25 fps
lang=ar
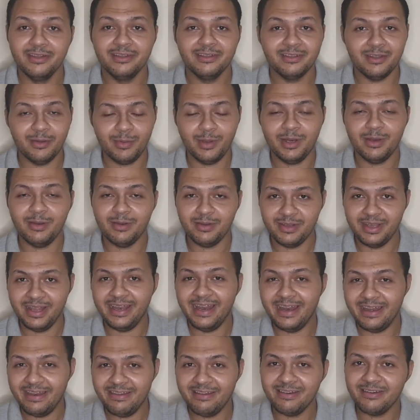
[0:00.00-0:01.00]
طبعا
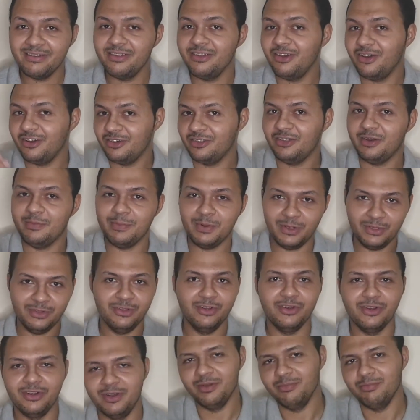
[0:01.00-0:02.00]
الدنانير دي اكتر من
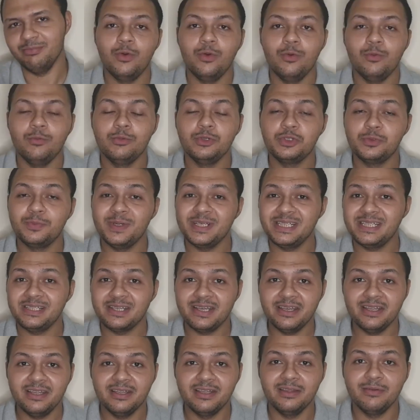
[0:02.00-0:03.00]
الدراهم مش بس
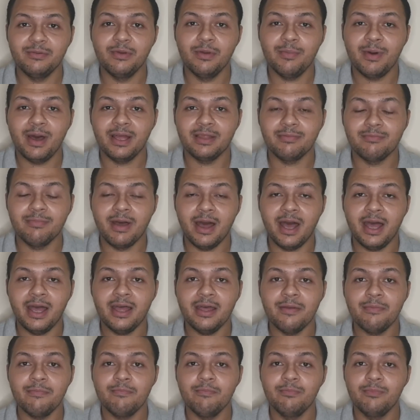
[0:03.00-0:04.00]
كده ده بيبعت
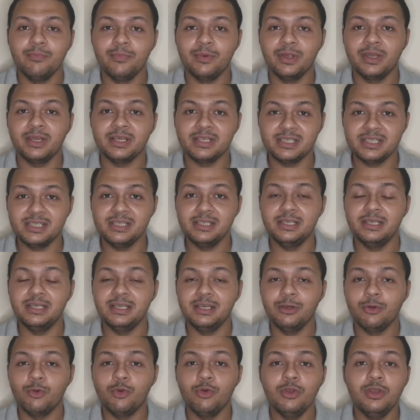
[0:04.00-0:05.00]
معاه مراسيل
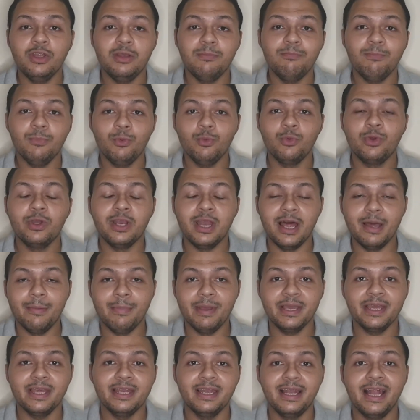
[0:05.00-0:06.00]
لكل الملوك
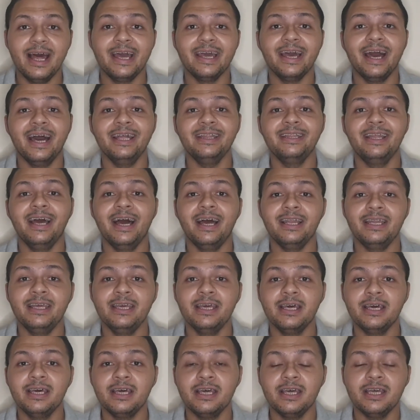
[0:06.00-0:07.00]
الاماكن اللي هيعدي
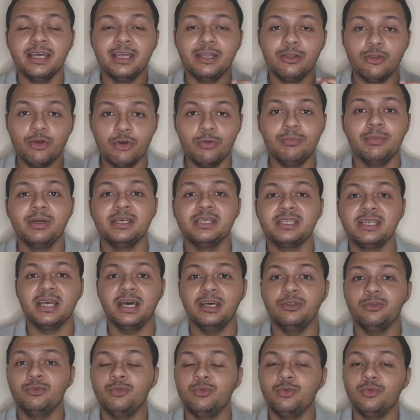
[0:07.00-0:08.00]
عليها ان هم
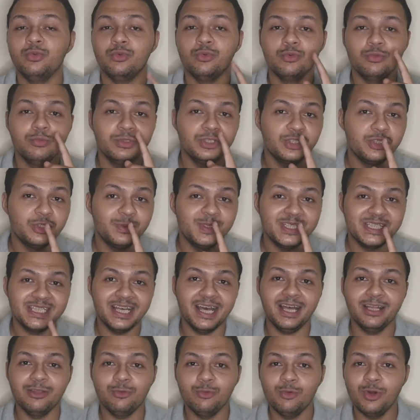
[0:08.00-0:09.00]
يساعدوه ومش
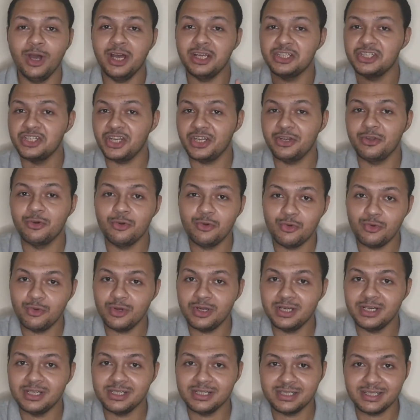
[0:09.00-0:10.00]
بيساعدوه عشان
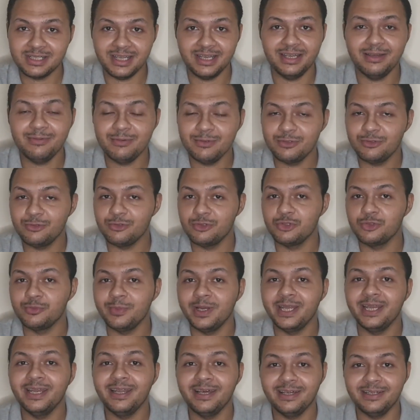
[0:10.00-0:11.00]
هو سلام
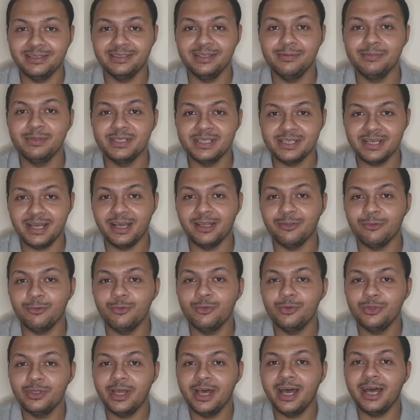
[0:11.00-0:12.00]
الترجمان لا ده
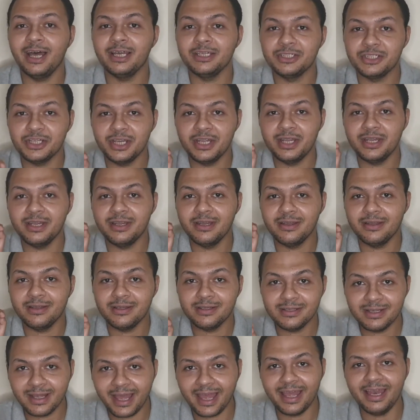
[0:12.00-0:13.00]
بيساعدوه ده عشان
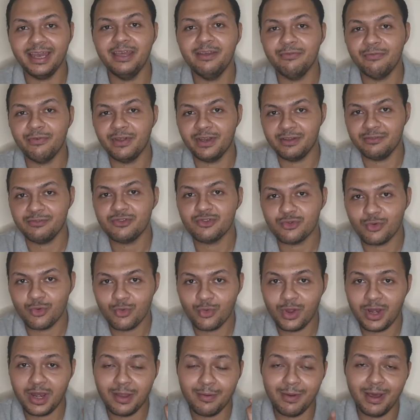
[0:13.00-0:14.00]
الخليفه نفسه
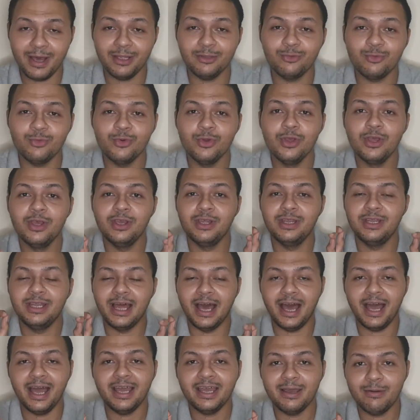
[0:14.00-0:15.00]
هو اللي بعته
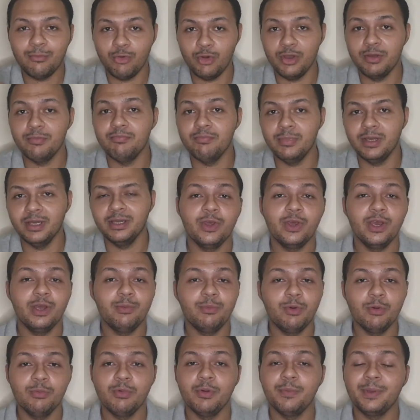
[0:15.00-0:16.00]
لحاجه مهمه
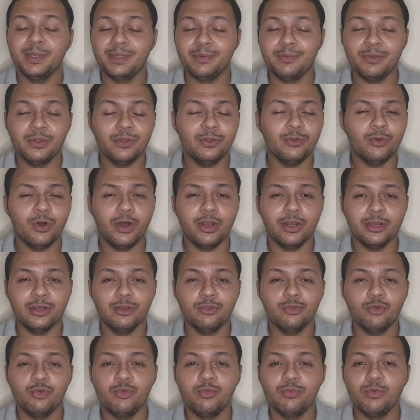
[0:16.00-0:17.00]
المهم بيبتدوا
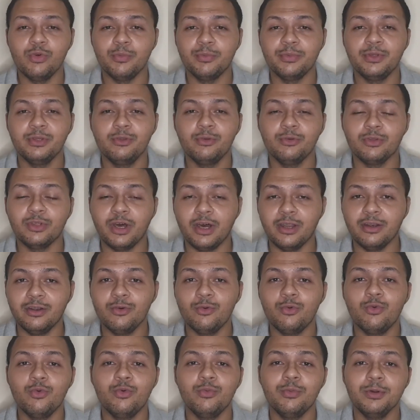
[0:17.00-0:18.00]
حركتهم ويبتدوا
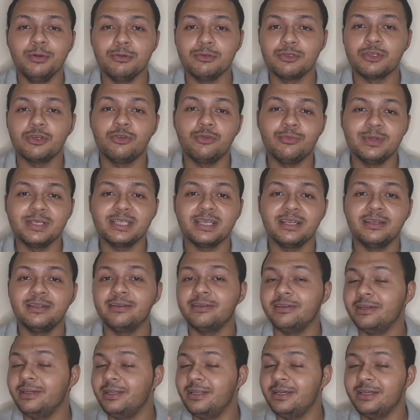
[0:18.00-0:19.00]
يتحركوا وبيوصلوا مثلا
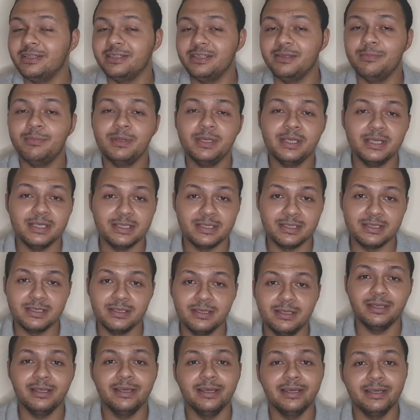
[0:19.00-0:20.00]
الى تبليس
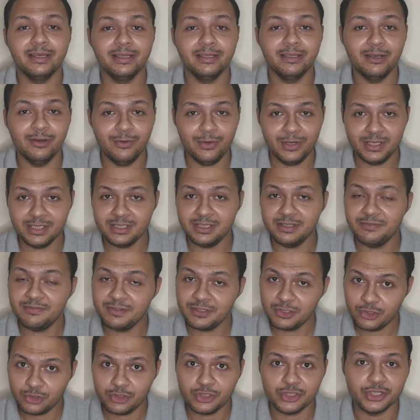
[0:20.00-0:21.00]
اللي هي دلوقتي في
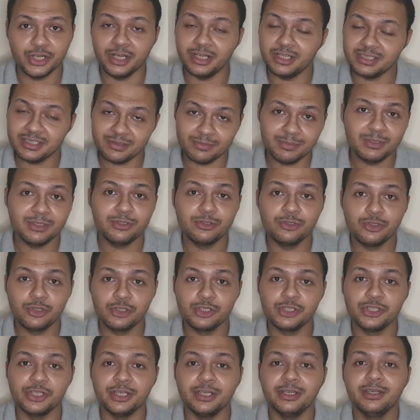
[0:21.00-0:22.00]
جورجيا عاصمه
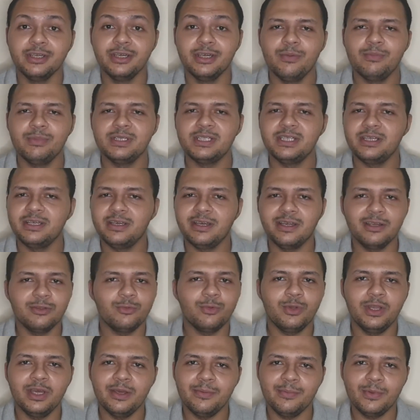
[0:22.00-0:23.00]
جورجيا بس دي كانت
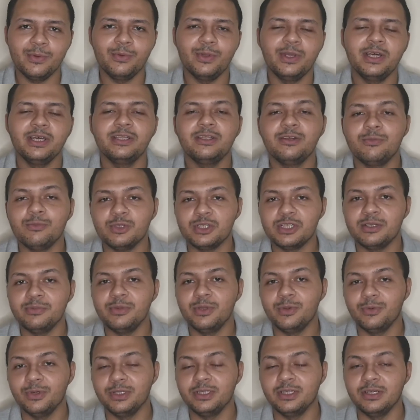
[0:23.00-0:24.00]
ولايه من ولايات
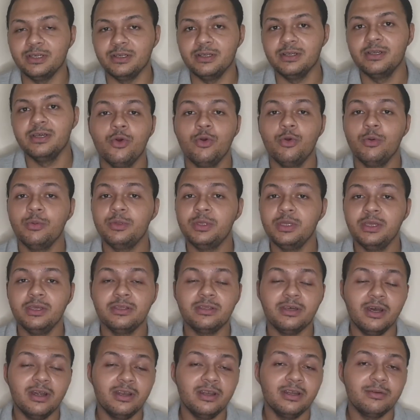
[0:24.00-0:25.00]
المسلمين وقتها وبيبتدي
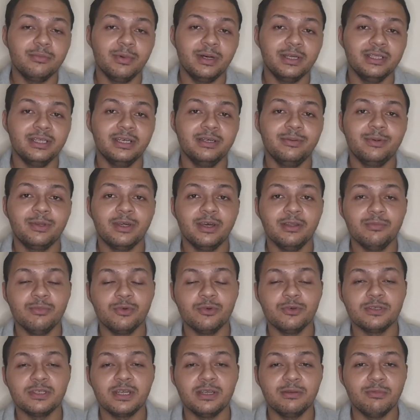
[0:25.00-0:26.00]
يتحرك بعدها من لغايه ما
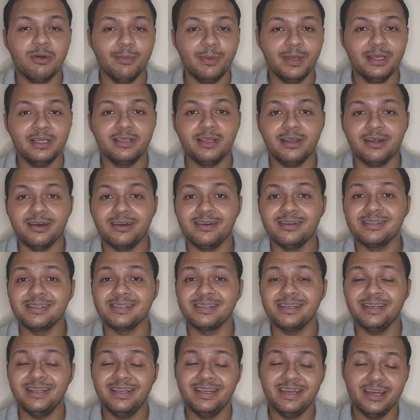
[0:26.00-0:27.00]
يوصل لمملكه الخرز
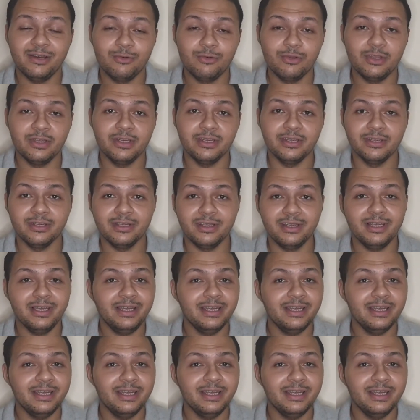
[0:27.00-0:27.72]
اليهوديه اللي